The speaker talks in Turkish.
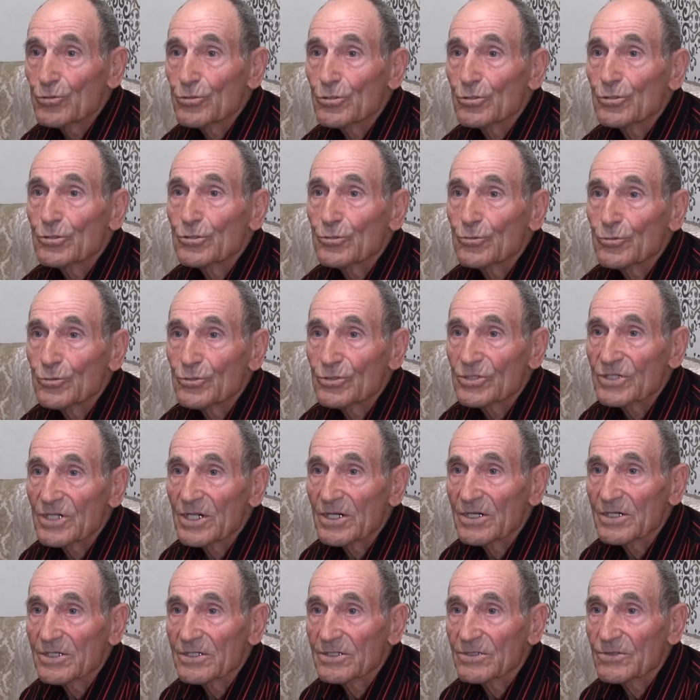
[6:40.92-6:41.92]
çocuk, üç
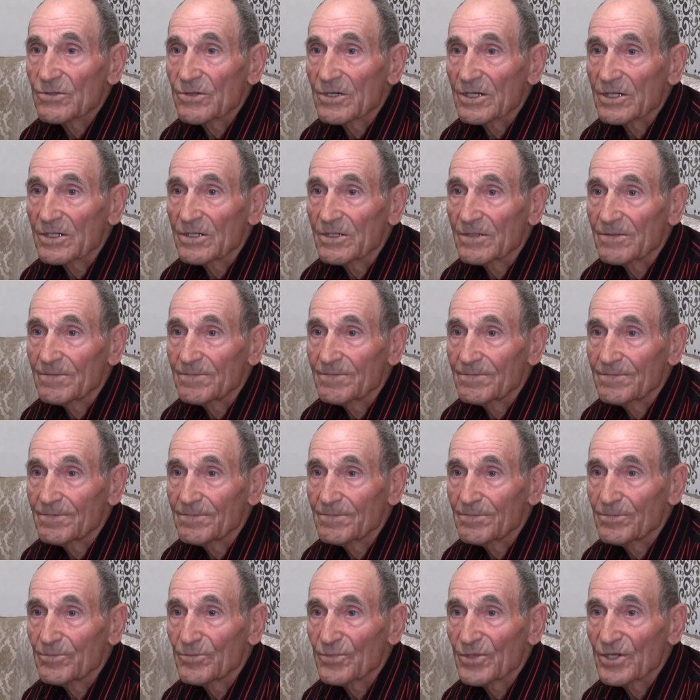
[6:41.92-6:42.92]
de kız vardı.
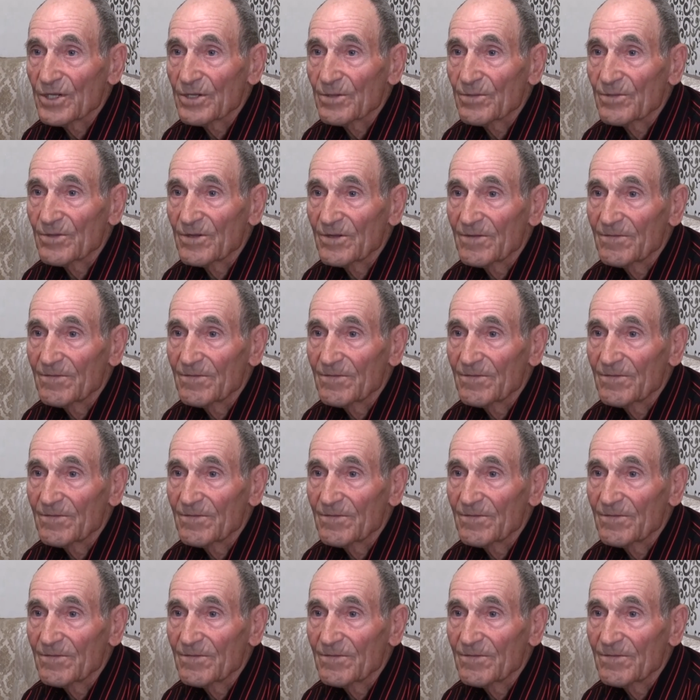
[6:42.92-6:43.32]
bir